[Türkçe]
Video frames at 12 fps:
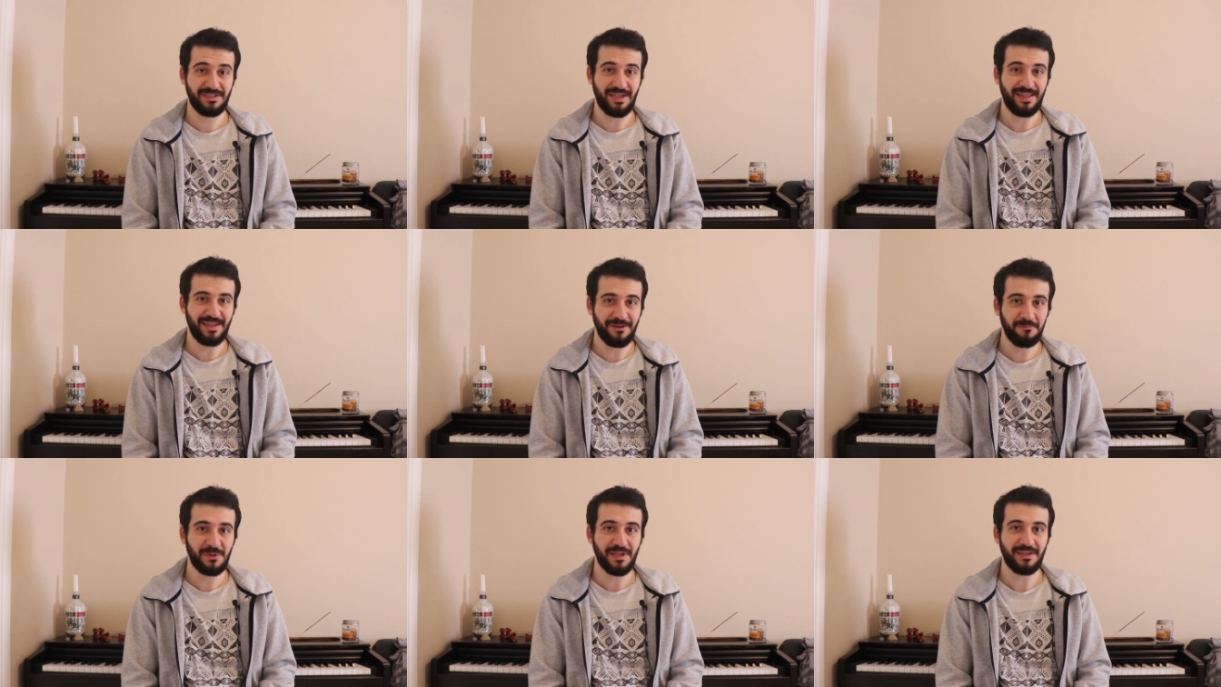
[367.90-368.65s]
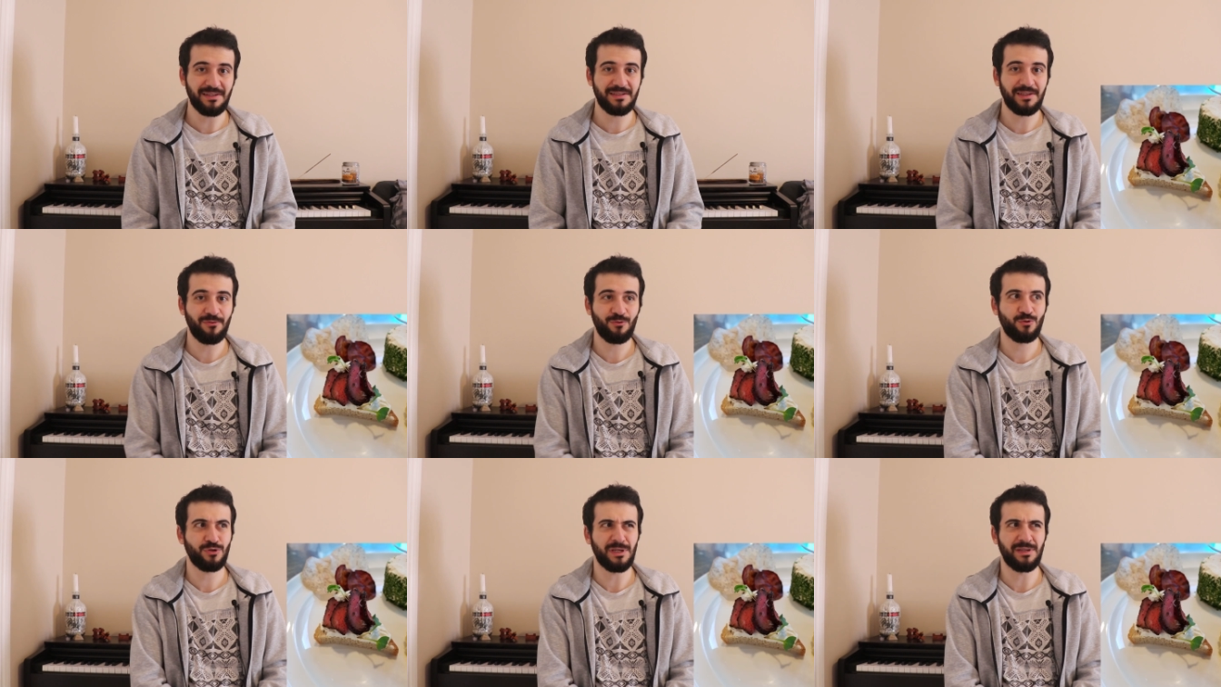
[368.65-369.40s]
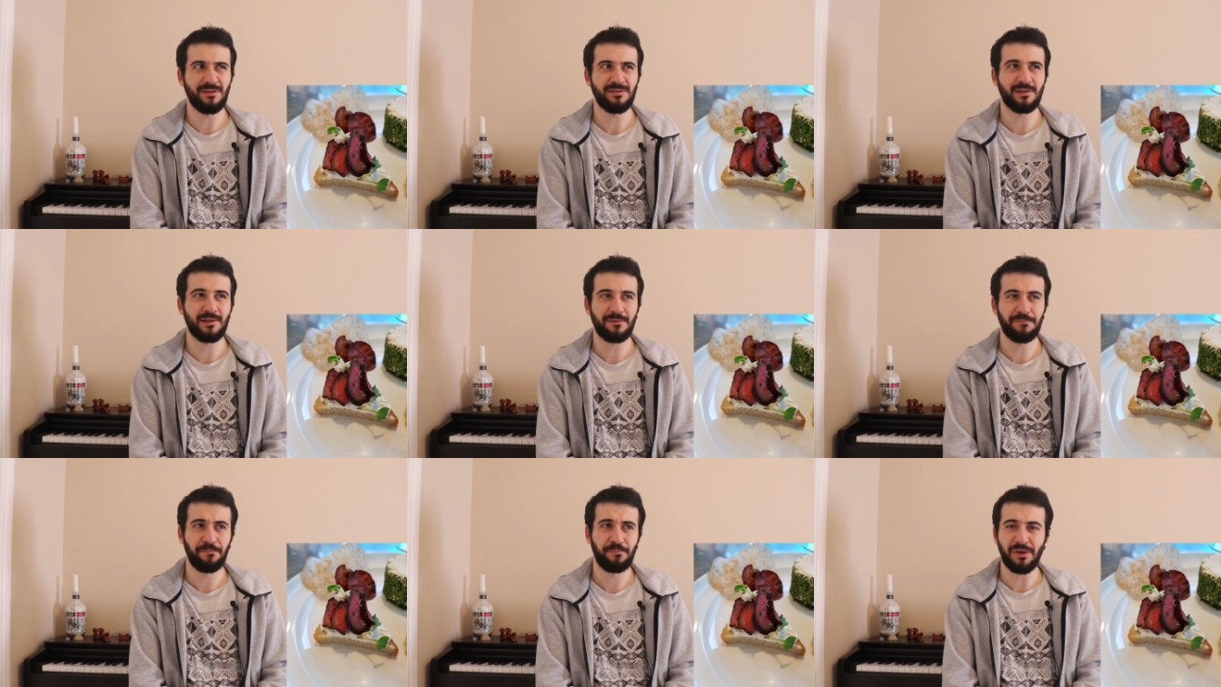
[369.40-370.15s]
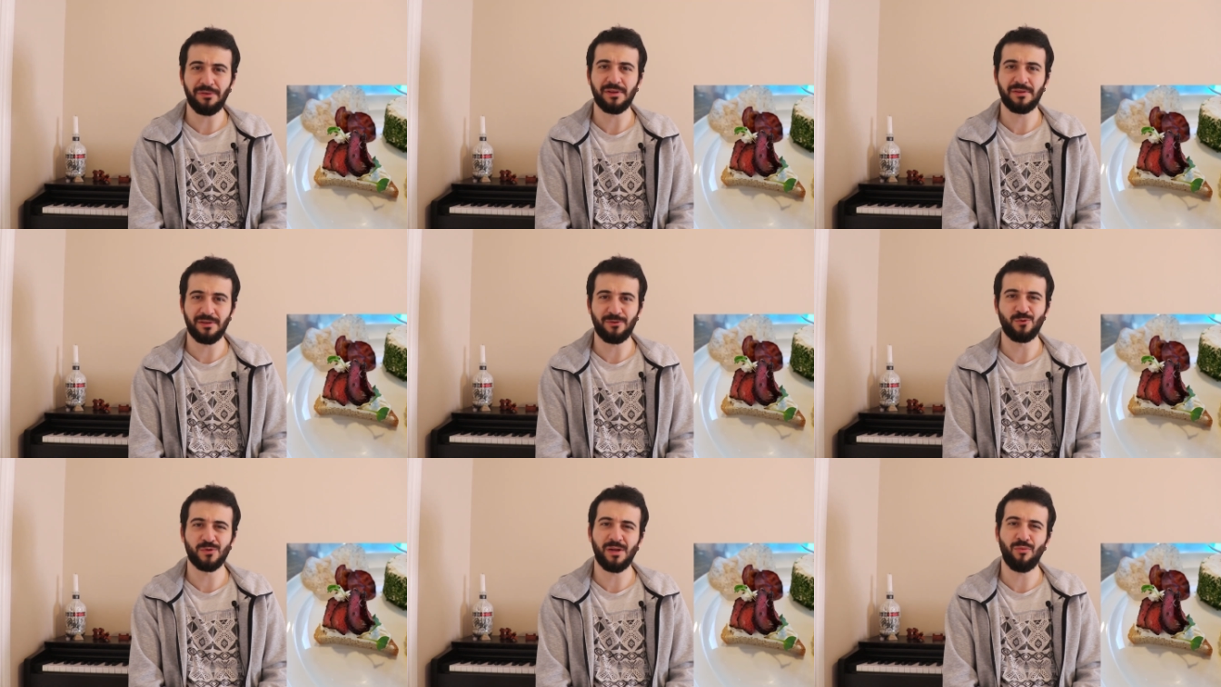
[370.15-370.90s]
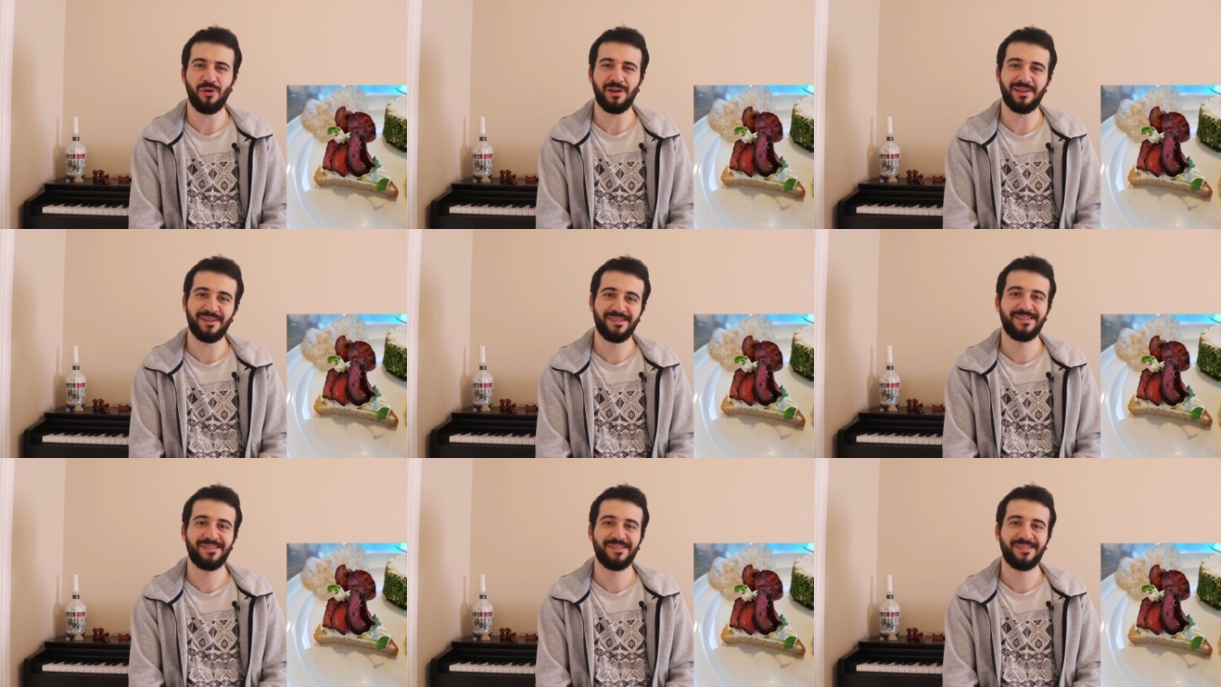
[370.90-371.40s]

şeylerden bir tanesi deve kuşu etiydi sanırım. Evet tadı güzel bu arada.